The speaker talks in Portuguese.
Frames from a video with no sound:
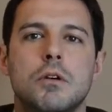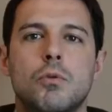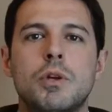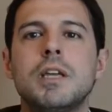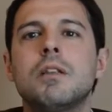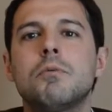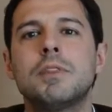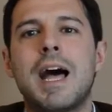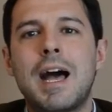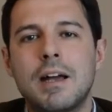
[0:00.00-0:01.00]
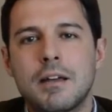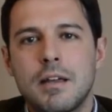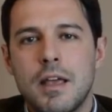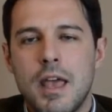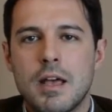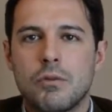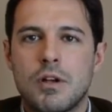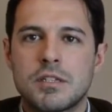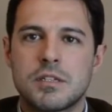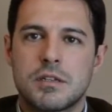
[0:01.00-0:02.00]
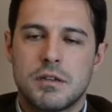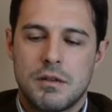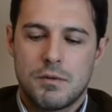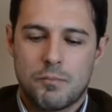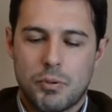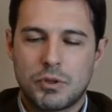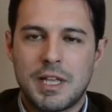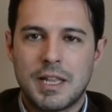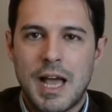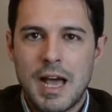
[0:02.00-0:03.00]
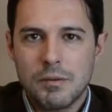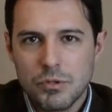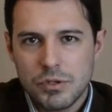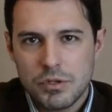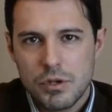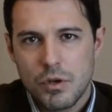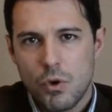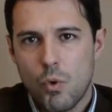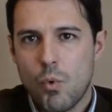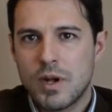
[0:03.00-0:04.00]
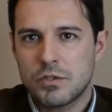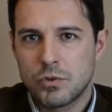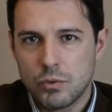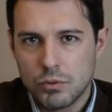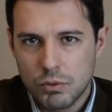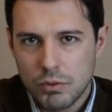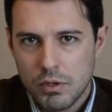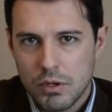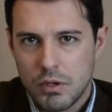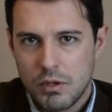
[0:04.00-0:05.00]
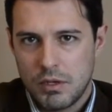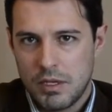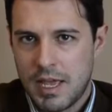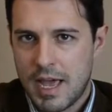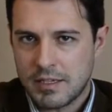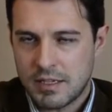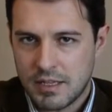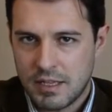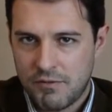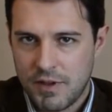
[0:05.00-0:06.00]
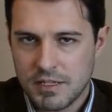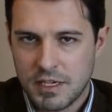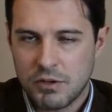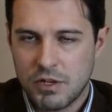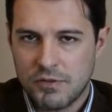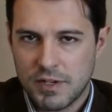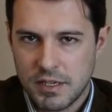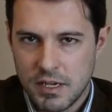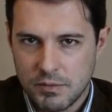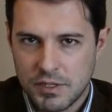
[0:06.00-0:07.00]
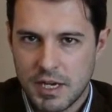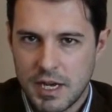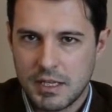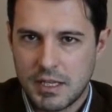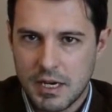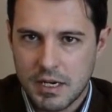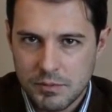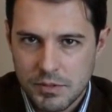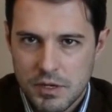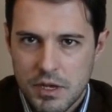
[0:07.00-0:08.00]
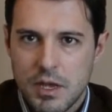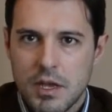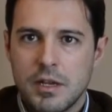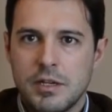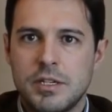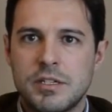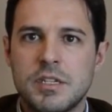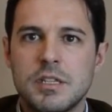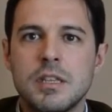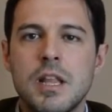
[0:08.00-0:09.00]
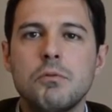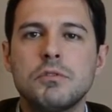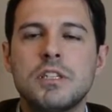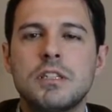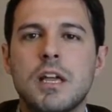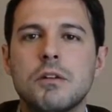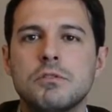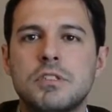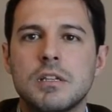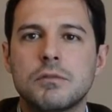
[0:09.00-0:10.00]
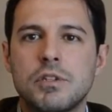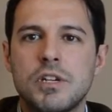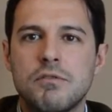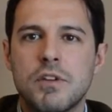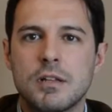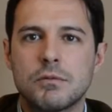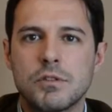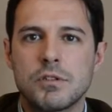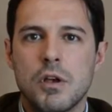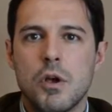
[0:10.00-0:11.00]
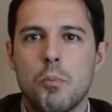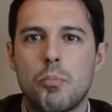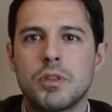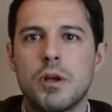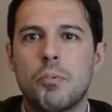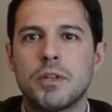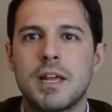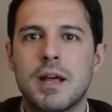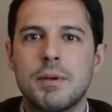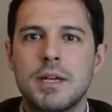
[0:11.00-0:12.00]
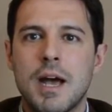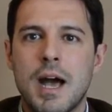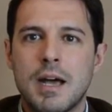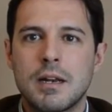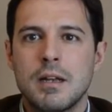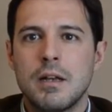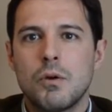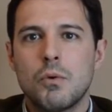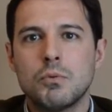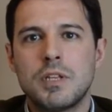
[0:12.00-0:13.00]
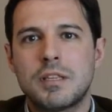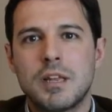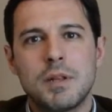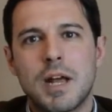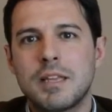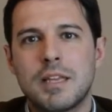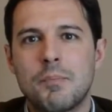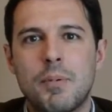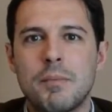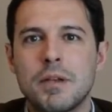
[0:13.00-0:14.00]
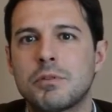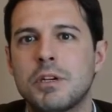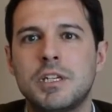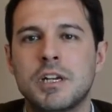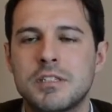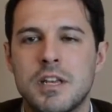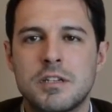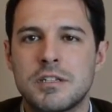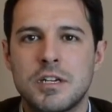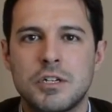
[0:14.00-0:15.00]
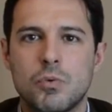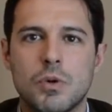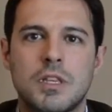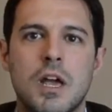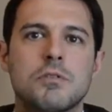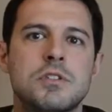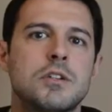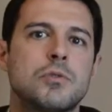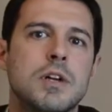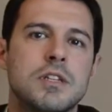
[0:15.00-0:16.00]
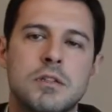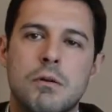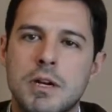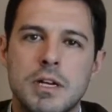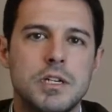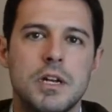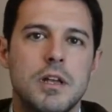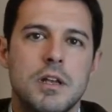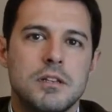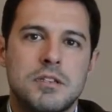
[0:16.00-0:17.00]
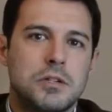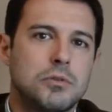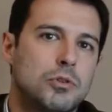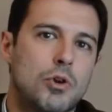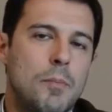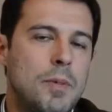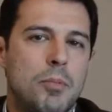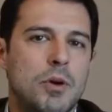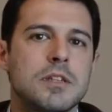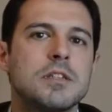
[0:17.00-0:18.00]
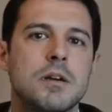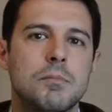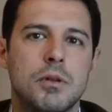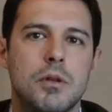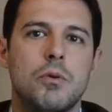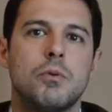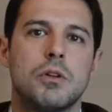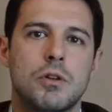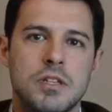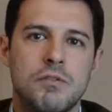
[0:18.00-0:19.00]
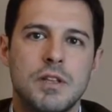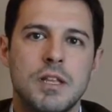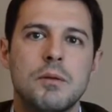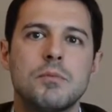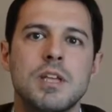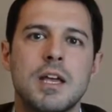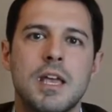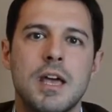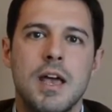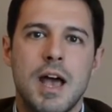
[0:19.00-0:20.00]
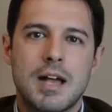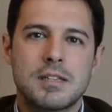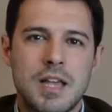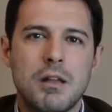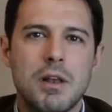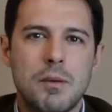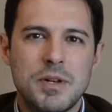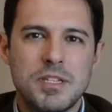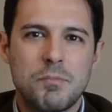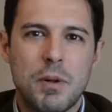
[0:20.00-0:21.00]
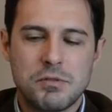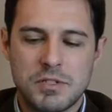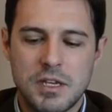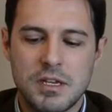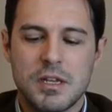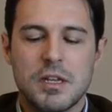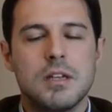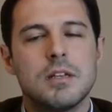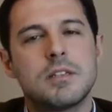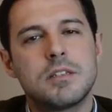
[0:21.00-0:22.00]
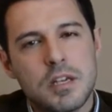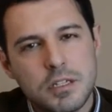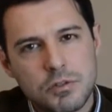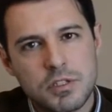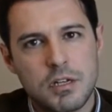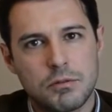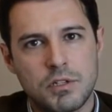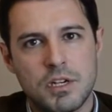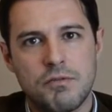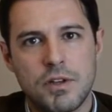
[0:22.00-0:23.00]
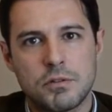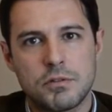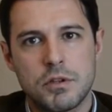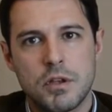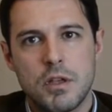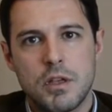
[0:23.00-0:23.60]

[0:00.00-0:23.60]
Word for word: O que não dá é nós protelarmos um assunto e essa é a defesa que nós fazemos e reiteramos de se não se ter um centro de eventos por não poder abrigar um determinado equipamento adjacente, seja um hotel, seja um restaurante, seja um shopping, por exemplo. O que nós defendemos é que a célula principal, sim, seja o centro de eventos.